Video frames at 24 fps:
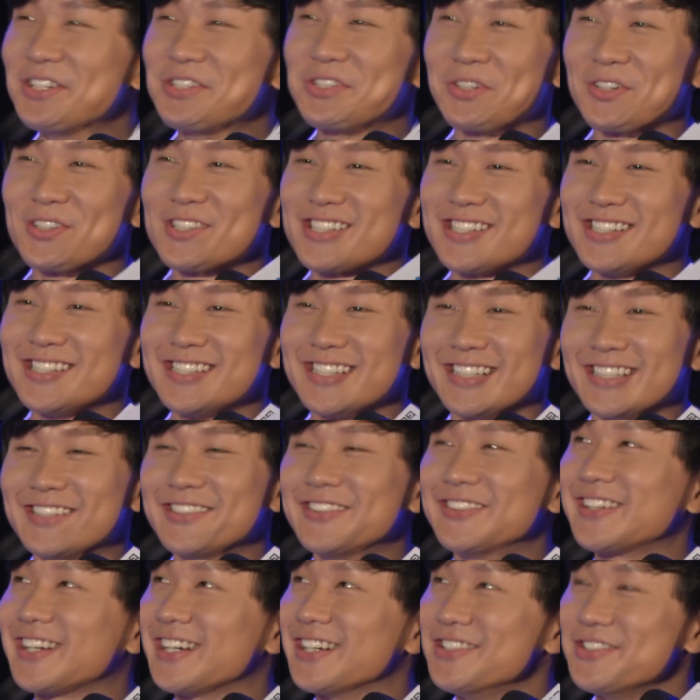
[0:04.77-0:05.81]
英雄使者的
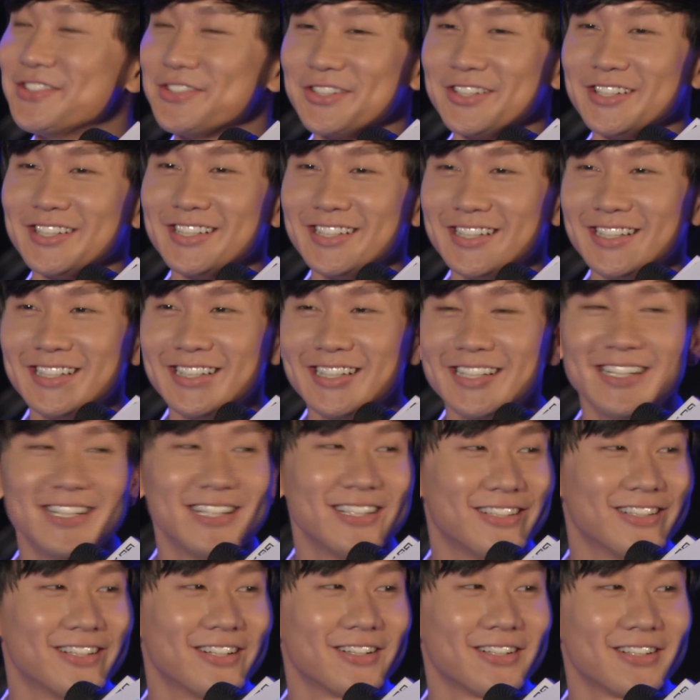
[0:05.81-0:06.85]
那种感觉
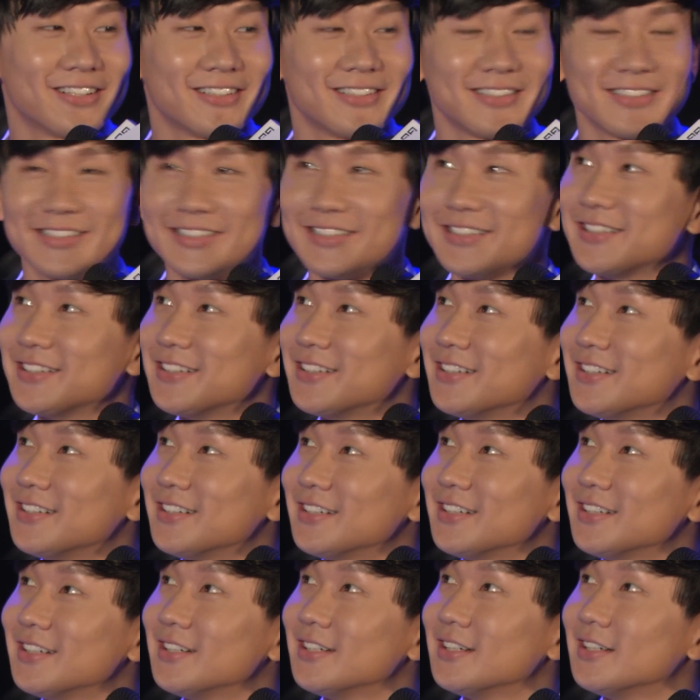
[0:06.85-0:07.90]
对啊自己的 logo
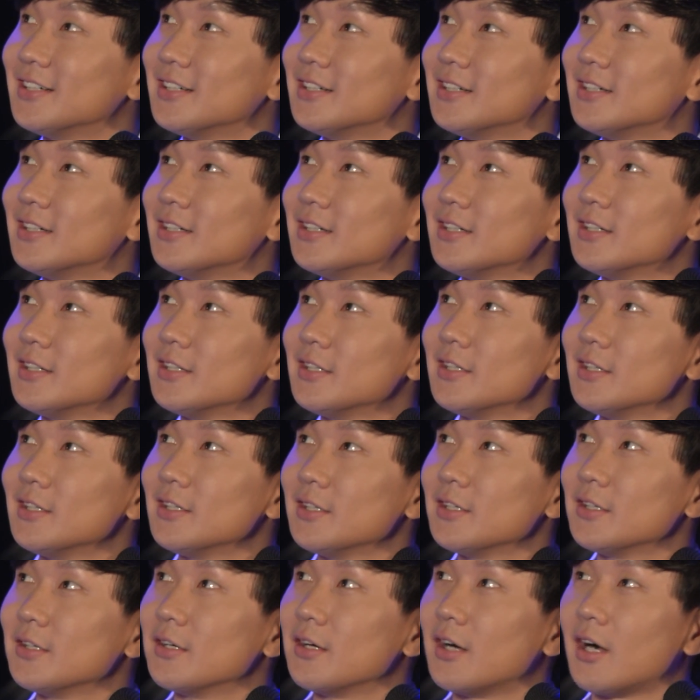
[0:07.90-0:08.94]
被印在大楼上的
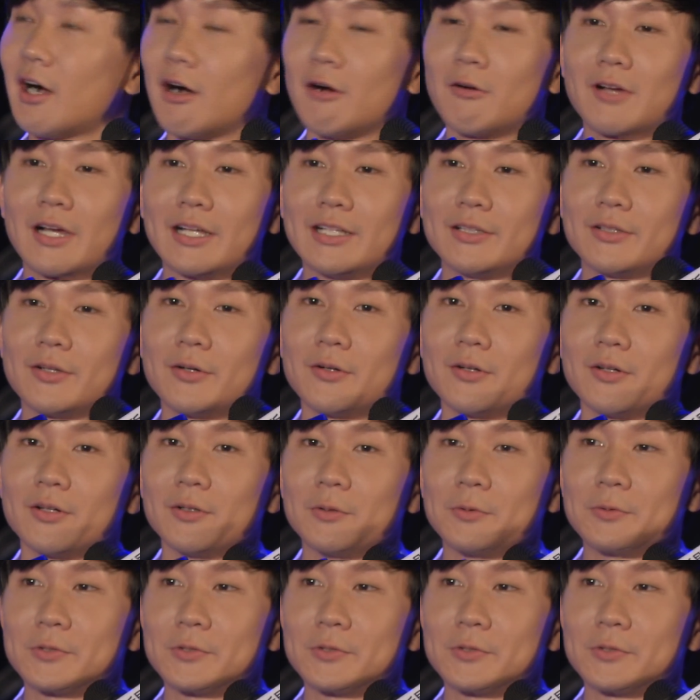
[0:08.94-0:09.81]
感觉好感动哦！